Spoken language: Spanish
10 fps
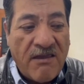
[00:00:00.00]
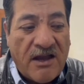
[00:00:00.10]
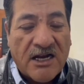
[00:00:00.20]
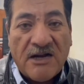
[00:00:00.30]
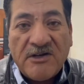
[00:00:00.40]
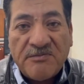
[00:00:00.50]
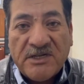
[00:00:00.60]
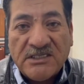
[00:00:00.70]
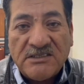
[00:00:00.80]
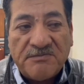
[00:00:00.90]
acaba de
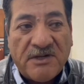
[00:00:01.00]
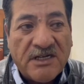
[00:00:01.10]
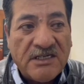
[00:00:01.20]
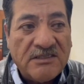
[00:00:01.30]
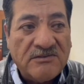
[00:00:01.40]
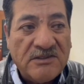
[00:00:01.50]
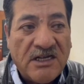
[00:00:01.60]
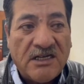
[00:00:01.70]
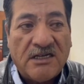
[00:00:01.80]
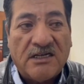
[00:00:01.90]
participar en
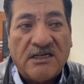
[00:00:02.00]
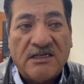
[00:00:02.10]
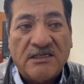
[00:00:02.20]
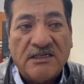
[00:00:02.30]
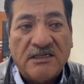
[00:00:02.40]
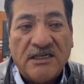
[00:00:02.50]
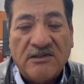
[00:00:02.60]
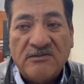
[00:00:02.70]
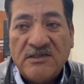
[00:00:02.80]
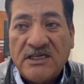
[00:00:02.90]
una
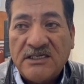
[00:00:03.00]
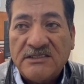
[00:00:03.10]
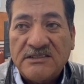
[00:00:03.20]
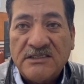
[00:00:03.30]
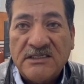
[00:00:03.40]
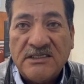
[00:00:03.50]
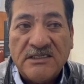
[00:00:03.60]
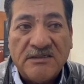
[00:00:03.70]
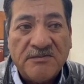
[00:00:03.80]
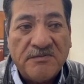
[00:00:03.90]
en una
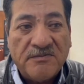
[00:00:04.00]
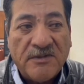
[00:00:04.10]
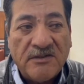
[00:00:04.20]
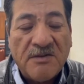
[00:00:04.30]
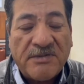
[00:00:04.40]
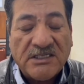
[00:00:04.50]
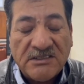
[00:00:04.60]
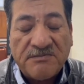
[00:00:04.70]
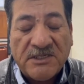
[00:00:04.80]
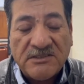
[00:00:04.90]
este en una
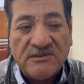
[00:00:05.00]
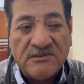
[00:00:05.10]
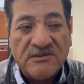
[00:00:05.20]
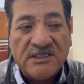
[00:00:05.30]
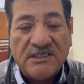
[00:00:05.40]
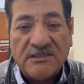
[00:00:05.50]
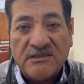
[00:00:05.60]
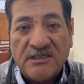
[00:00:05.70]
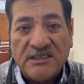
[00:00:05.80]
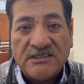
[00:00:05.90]
participación donde
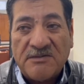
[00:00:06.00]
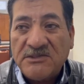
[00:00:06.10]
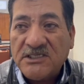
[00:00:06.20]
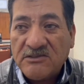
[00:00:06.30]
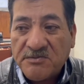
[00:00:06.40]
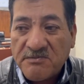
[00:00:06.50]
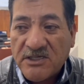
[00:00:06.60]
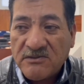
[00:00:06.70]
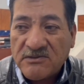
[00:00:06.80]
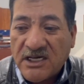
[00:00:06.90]
estamos en los
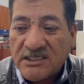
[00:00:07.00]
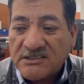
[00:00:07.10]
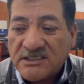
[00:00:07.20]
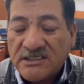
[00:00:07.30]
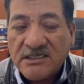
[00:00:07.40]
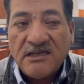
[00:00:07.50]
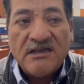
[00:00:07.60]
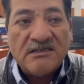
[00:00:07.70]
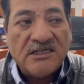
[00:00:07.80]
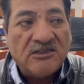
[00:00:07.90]
primeros lugares de,
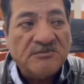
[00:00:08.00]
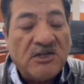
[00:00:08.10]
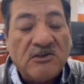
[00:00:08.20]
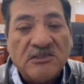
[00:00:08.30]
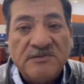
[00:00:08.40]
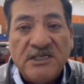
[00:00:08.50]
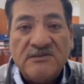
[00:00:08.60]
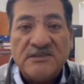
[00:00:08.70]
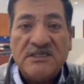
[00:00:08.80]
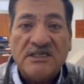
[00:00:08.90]
los mejores
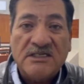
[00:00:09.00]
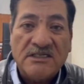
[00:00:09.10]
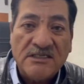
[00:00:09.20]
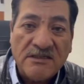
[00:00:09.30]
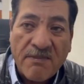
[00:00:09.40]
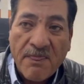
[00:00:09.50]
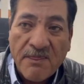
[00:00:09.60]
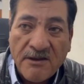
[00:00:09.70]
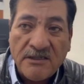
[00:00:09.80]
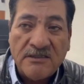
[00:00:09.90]
vinos de,
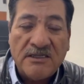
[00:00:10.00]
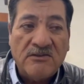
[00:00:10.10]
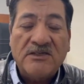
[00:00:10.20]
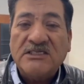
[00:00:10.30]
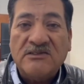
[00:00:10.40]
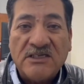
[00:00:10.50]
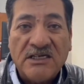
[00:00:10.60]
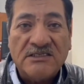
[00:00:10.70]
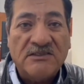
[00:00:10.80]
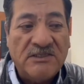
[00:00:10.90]
de, no nacionales sino